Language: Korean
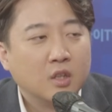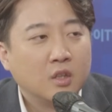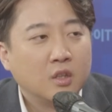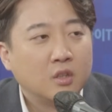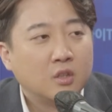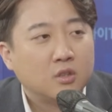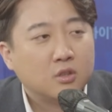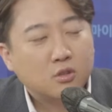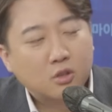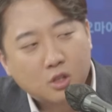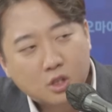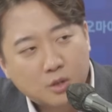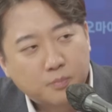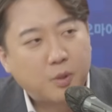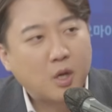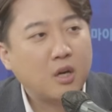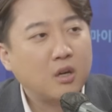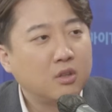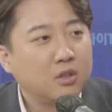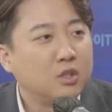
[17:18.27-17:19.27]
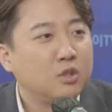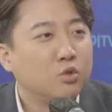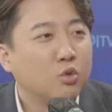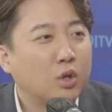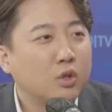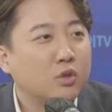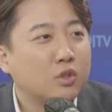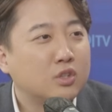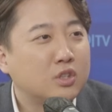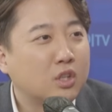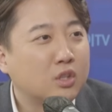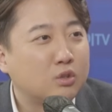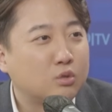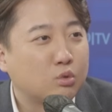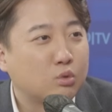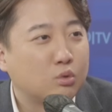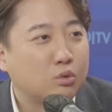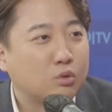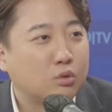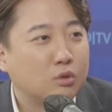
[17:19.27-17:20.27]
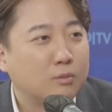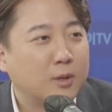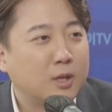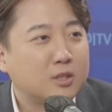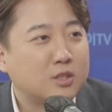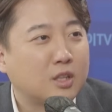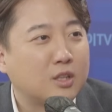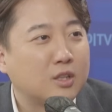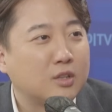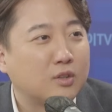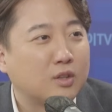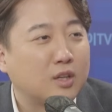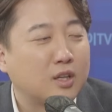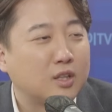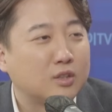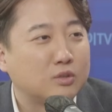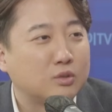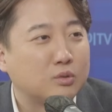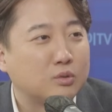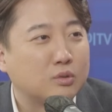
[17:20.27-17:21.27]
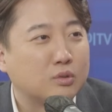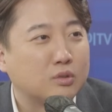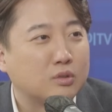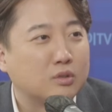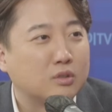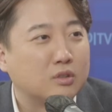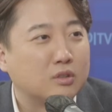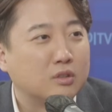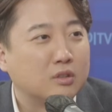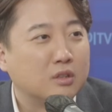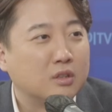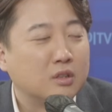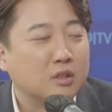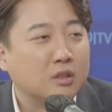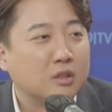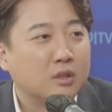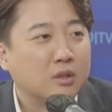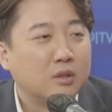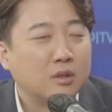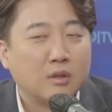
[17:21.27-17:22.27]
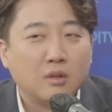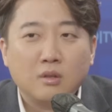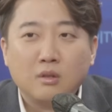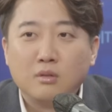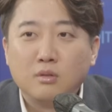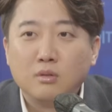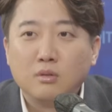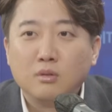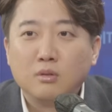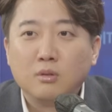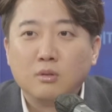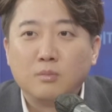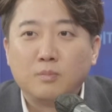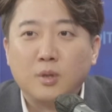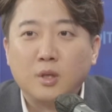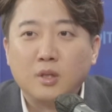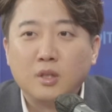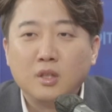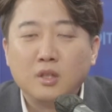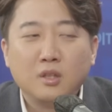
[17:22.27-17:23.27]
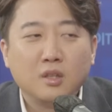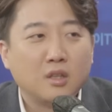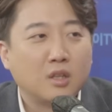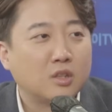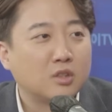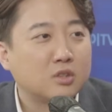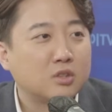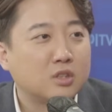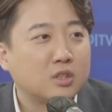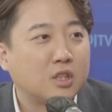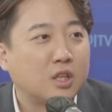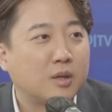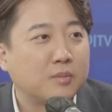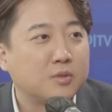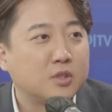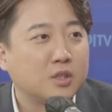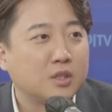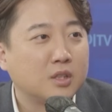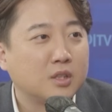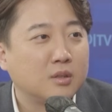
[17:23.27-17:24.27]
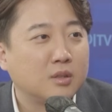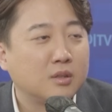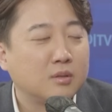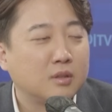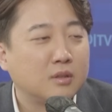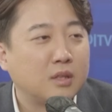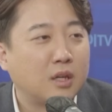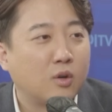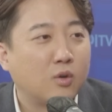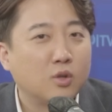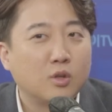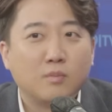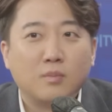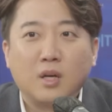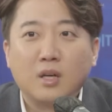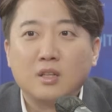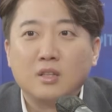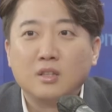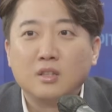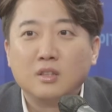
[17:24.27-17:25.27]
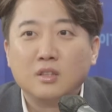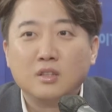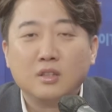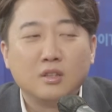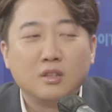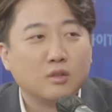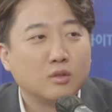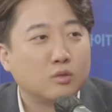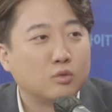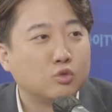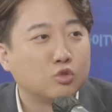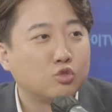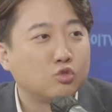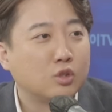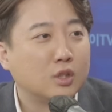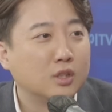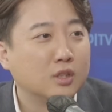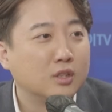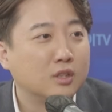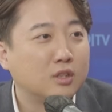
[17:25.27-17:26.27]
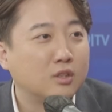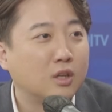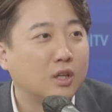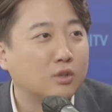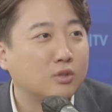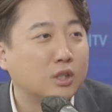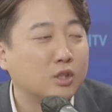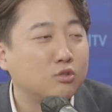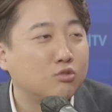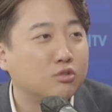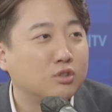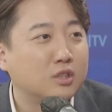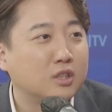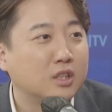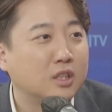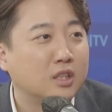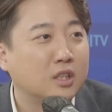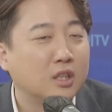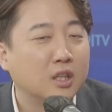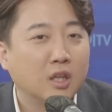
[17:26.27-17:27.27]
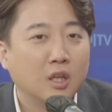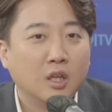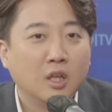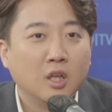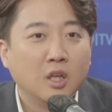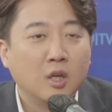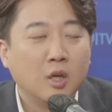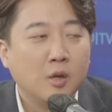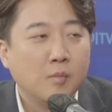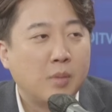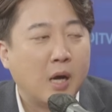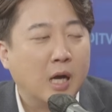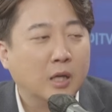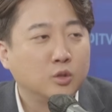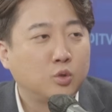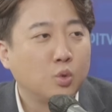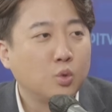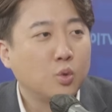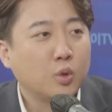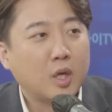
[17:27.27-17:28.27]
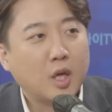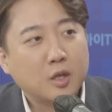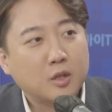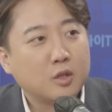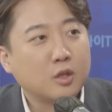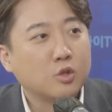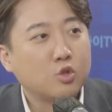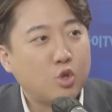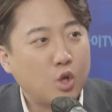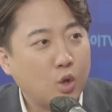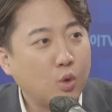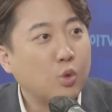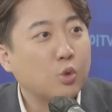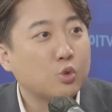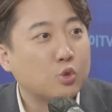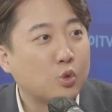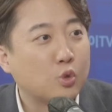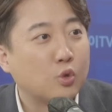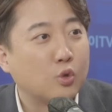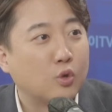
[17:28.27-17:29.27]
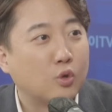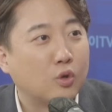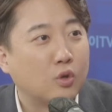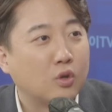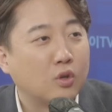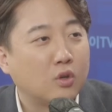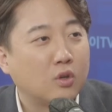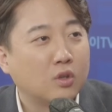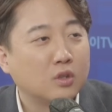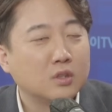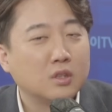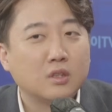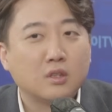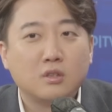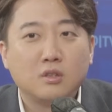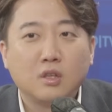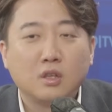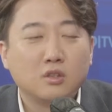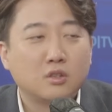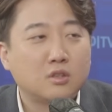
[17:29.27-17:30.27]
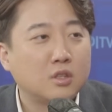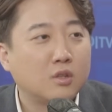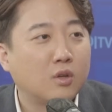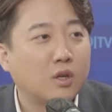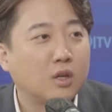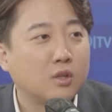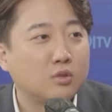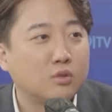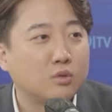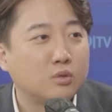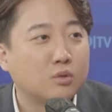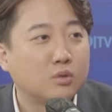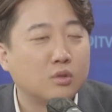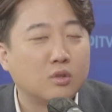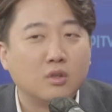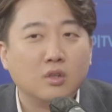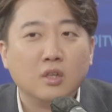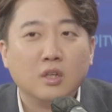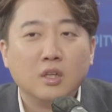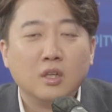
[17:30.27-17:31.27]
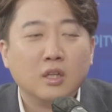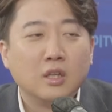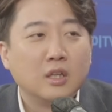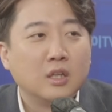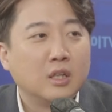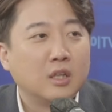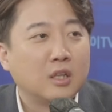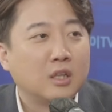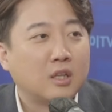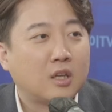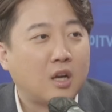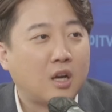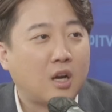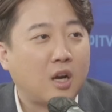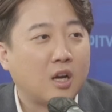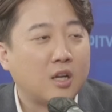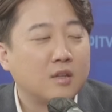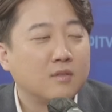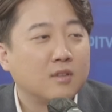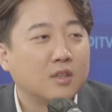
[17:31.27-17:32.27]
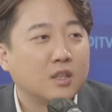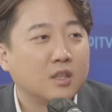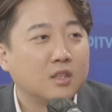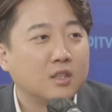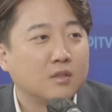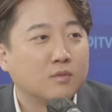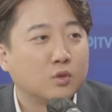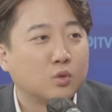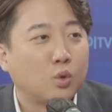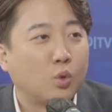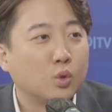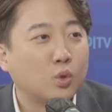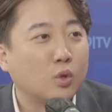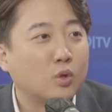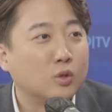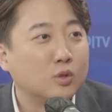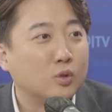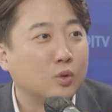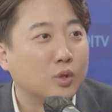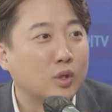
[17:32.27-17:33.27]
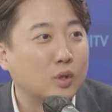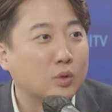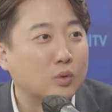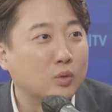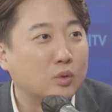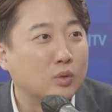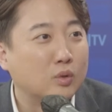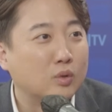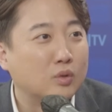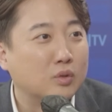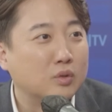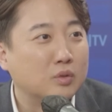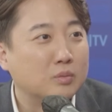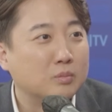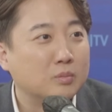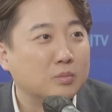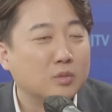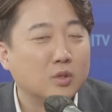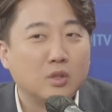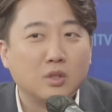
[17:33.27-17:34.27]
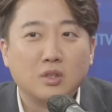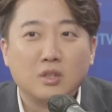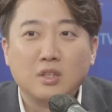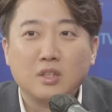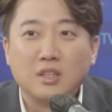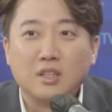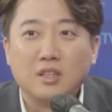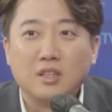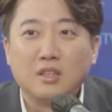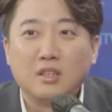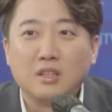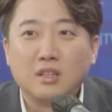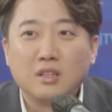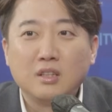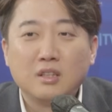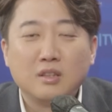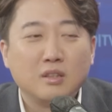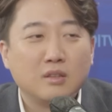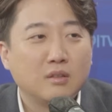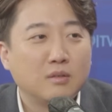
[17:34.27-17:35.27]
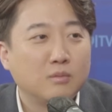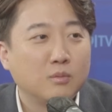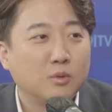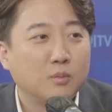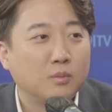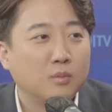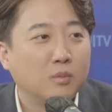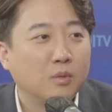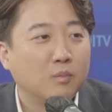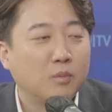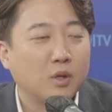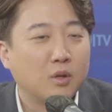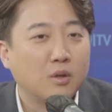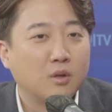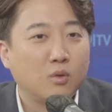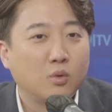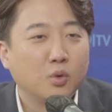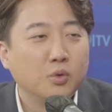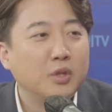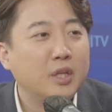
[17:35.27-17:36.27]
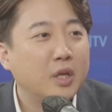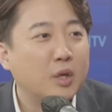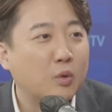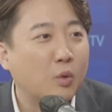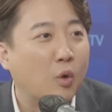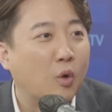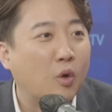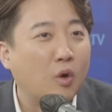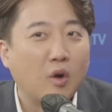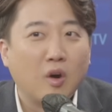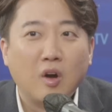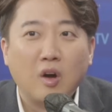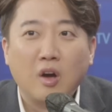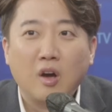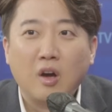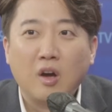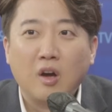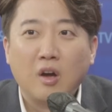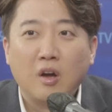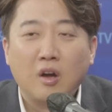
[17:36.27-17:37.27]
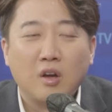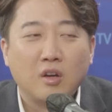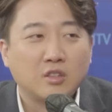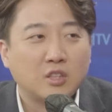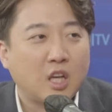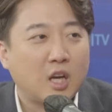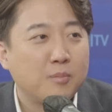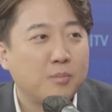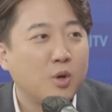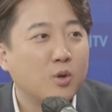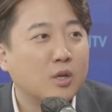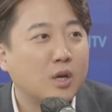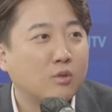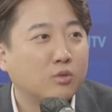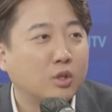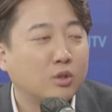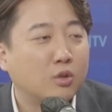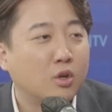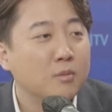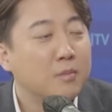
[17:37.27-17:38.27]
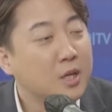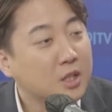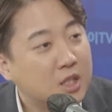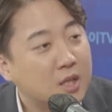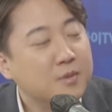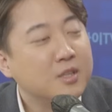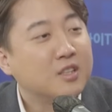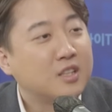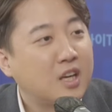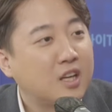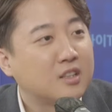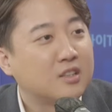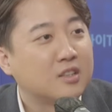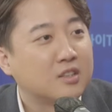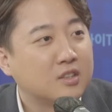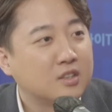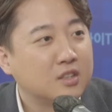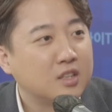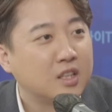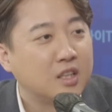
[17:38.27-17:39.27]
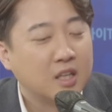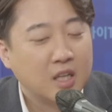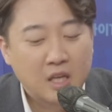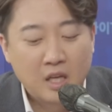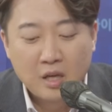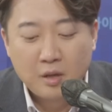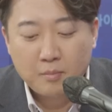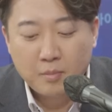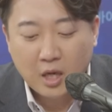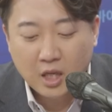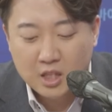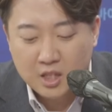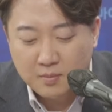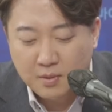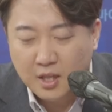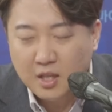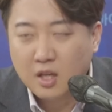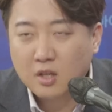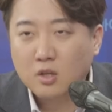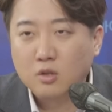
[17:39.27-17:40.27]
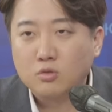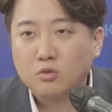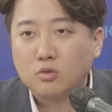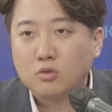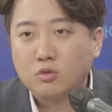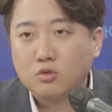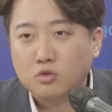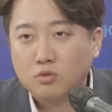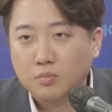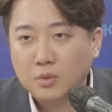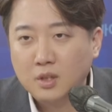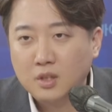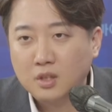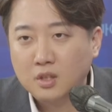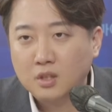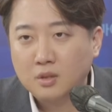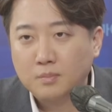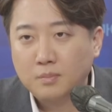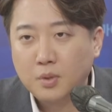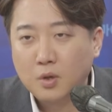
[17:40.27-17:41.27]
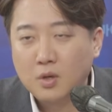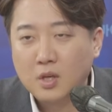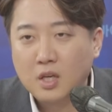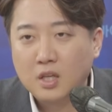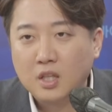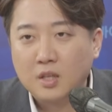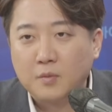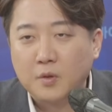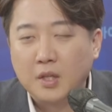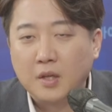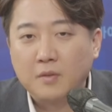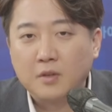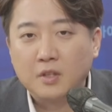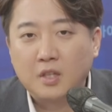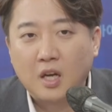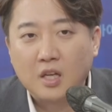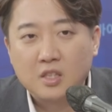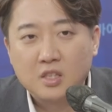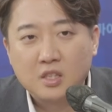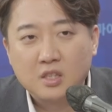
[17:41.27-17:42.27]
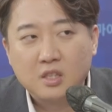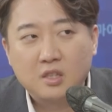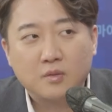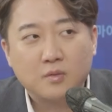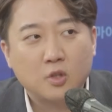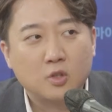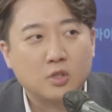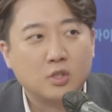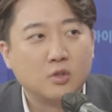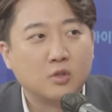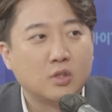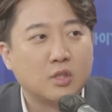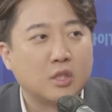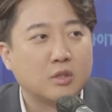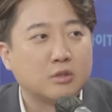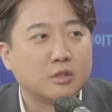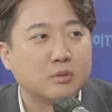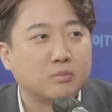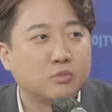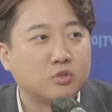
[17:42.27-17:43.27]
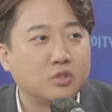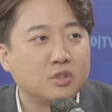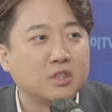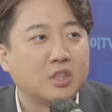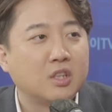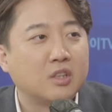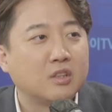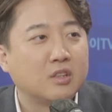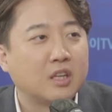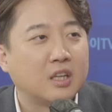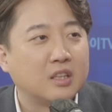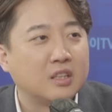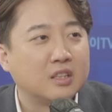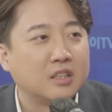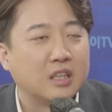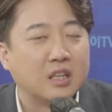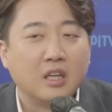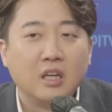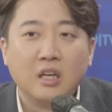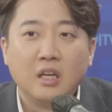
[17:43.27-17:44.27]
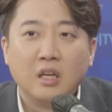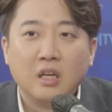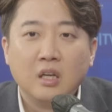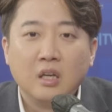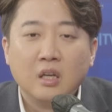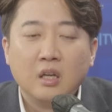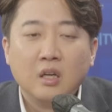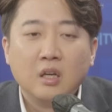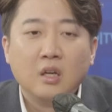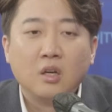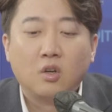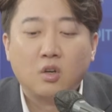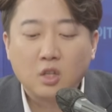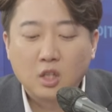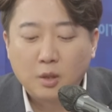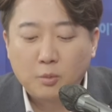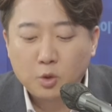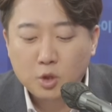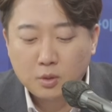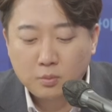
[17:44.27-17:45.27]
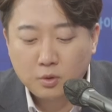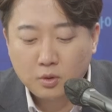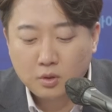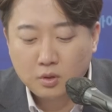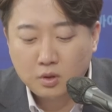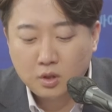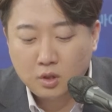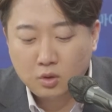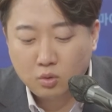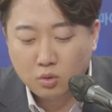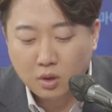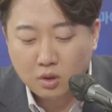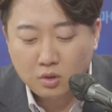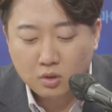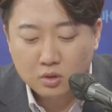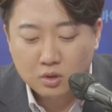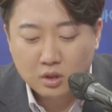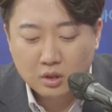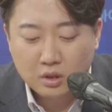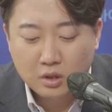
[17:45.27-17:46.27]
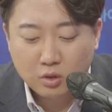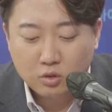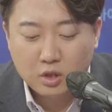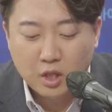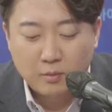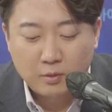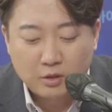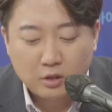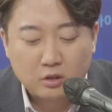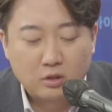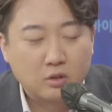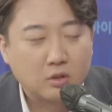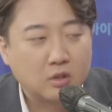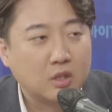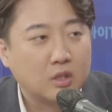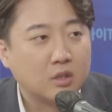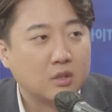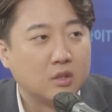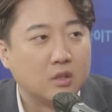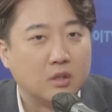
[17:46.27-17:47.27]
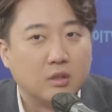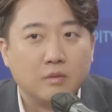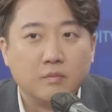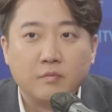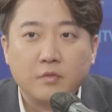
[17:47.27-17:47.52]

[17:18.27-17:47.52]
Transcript: 그거의 끝판왕은 인유한 위원장이죠 얼마나 잘해요 가가지고 네. 그 백인 아저씨가 갑자기 나오는 말은 구수한 그렇죠, 전라도 사투리에 구수하 그렇죠. 방송용 캐릭터는 최고죠. 아, 예. 거기다가 예. 그 아저씨가 와가지고 가끔가다 이제 뭐 도덕을 논하고 음. 뭐 이렇게 예? 뭐막 혼내고 음. 예, 사람 평가보다 얼마나 재밌는 캐릭터예요. 그렇죠. 근데 마지막에 결국 국민들은 평가하는 게 뭐냐면 아. 당신이 그럼 혁신위원장으로서 무슨 개혁을 그렇죠. 했느냐. 음. 거기다 보시면은 인유한 위원장 그래도 재밌었던 게요.